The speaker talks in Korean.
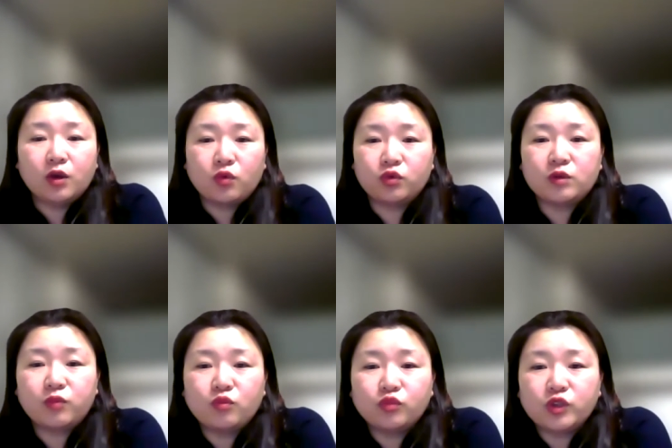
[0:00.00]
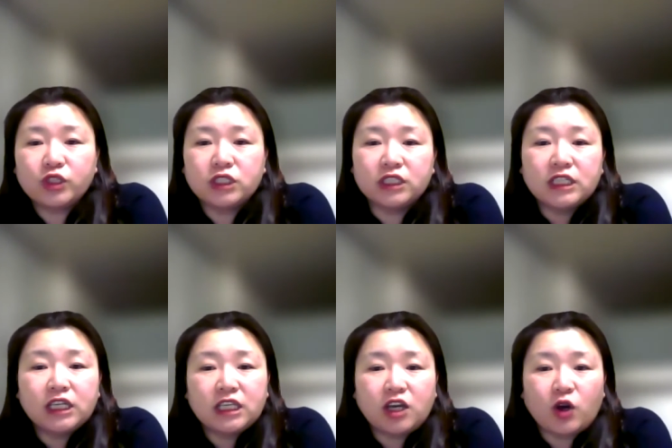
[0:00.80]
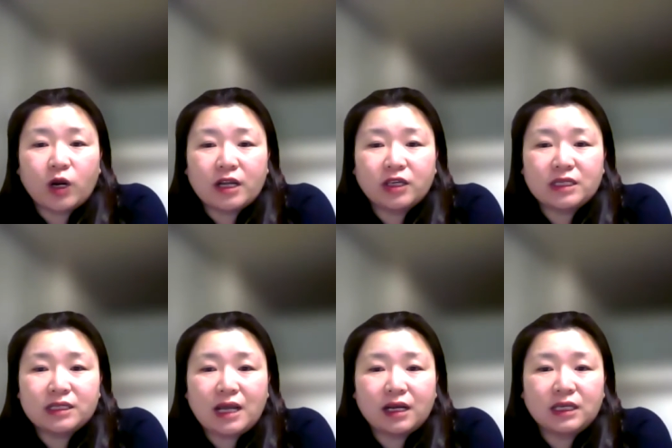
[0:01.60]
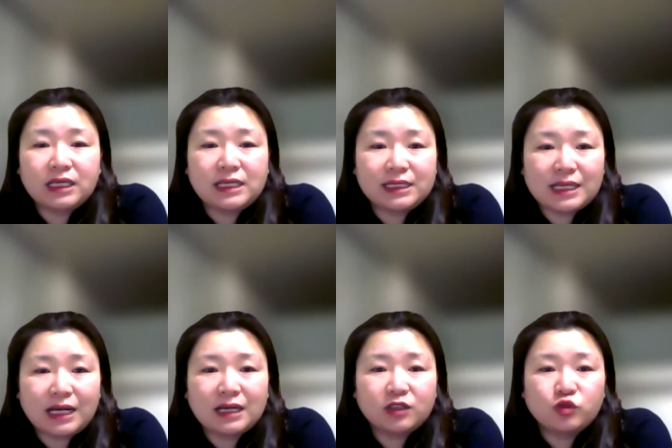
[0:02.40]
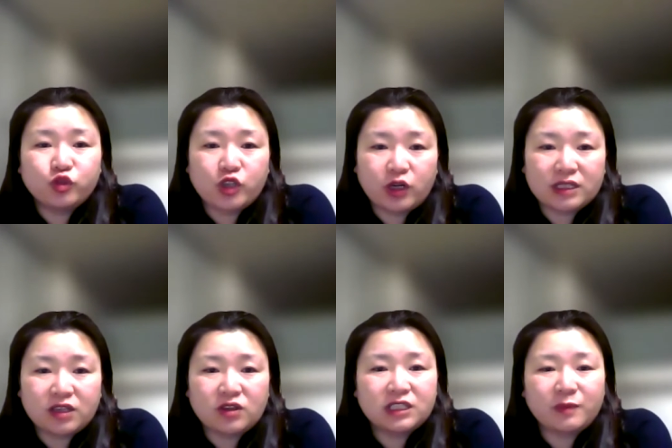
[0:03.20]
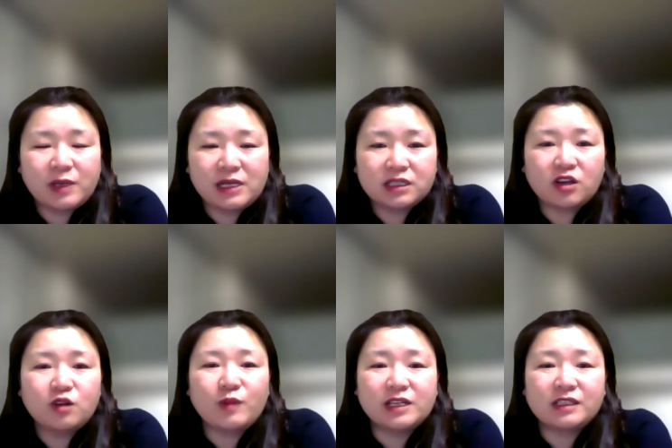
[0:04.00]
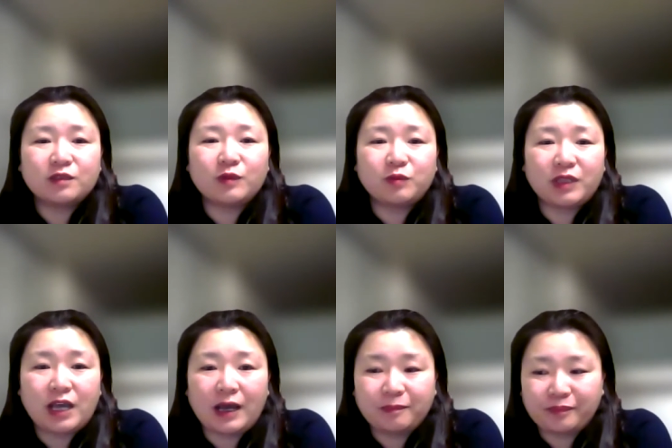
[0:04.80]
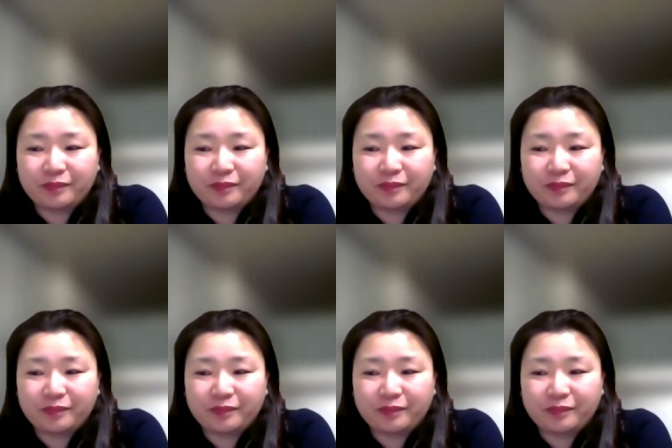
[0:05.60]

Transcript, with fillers: 오늘 본문은 열왕기상 이장 구절에서 십일절 말씀입니다.